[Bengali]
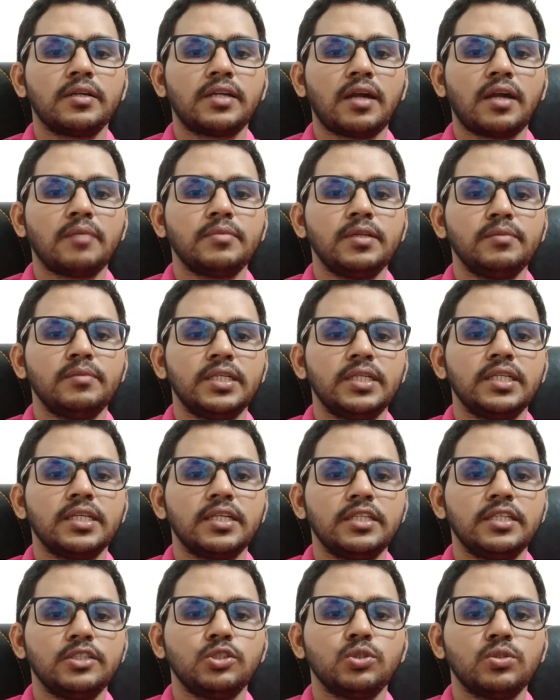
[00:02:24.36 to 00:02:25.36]
ট্রাভেল
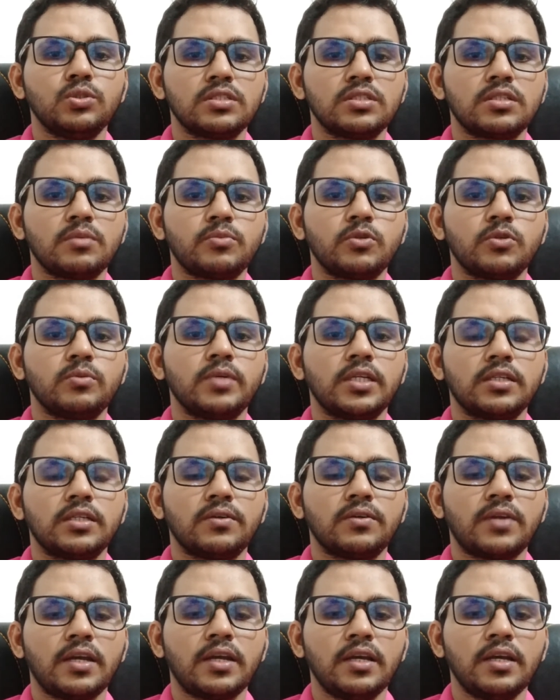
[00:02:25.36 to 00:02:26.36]
মেডিকেল ইন্স্যুরেন্সটা প্রোভাইড
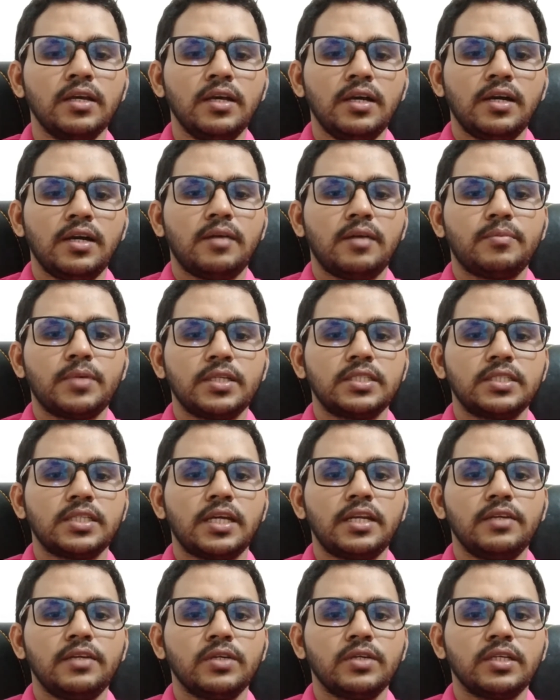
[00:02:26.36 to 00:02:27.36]
করে আপনারা
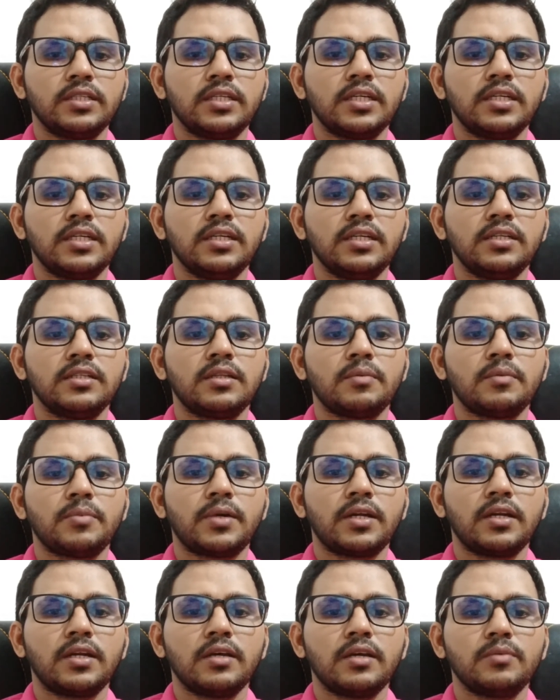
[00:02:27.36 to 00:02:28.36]
চাইলে ওইখান থেকে নিয়ে নিতে
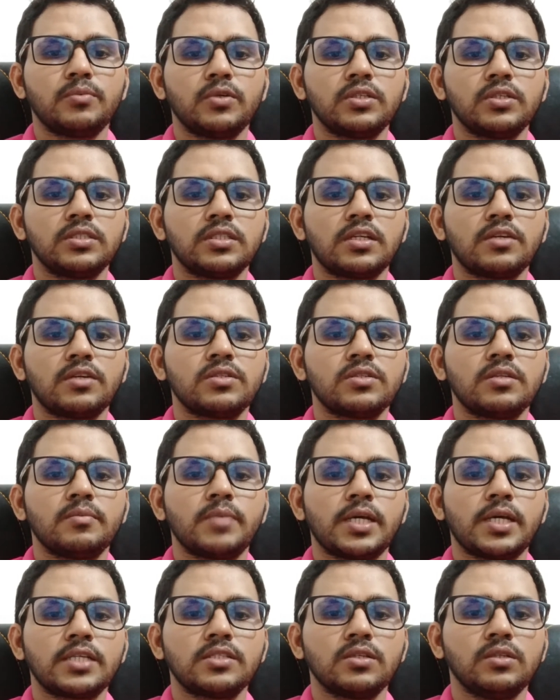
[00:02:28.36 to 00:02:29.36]
পারেন এরপরে যেটা রয়েছে
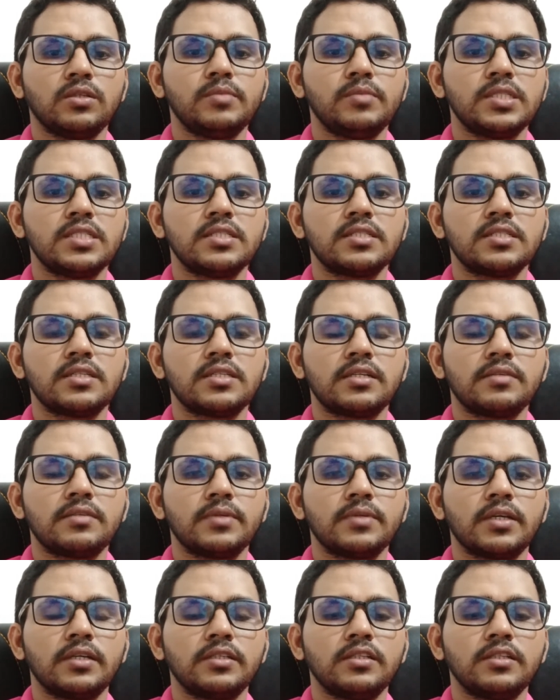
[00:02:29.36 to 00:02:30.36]
ব্যাংক সলভেন্সি
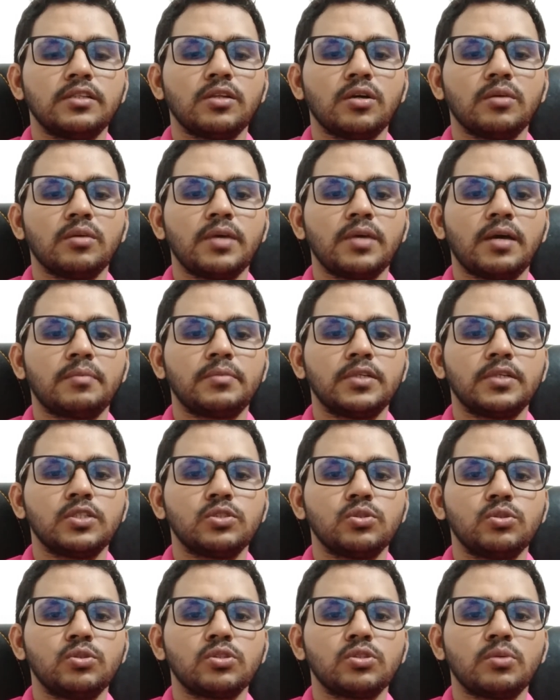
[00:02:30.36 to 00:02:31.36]
সার্টিফিকেট দিতে হবে আপনার
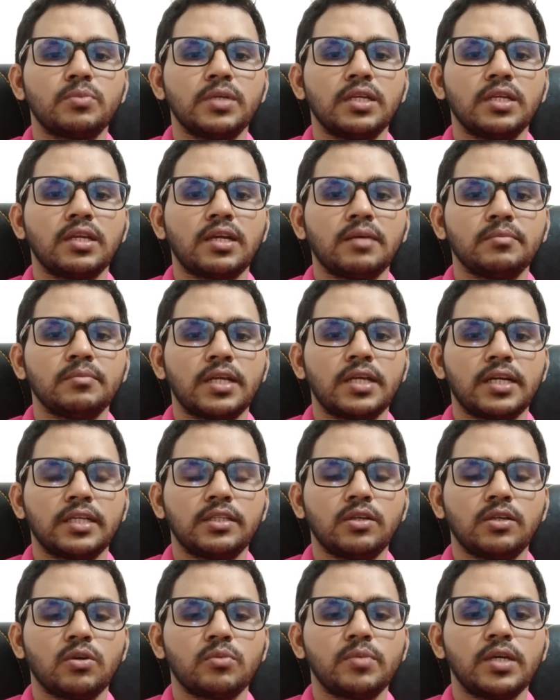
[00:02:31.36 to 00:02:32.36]
সোর্স অফ ইনকাম
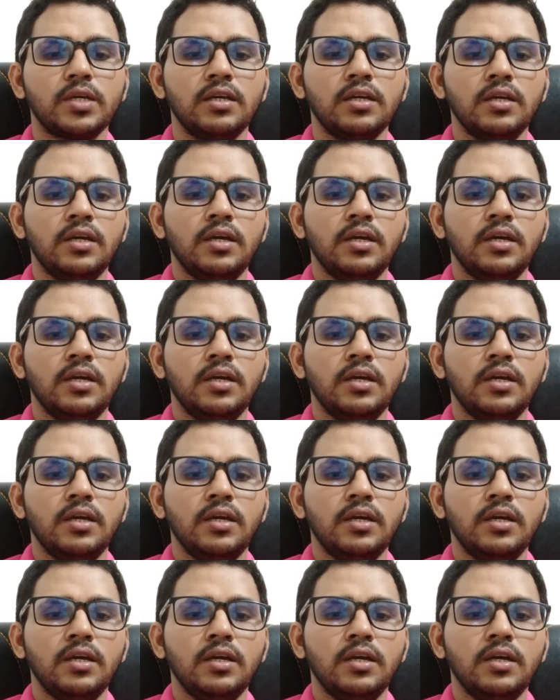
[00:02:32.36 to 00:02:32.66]
দেখাতে হবে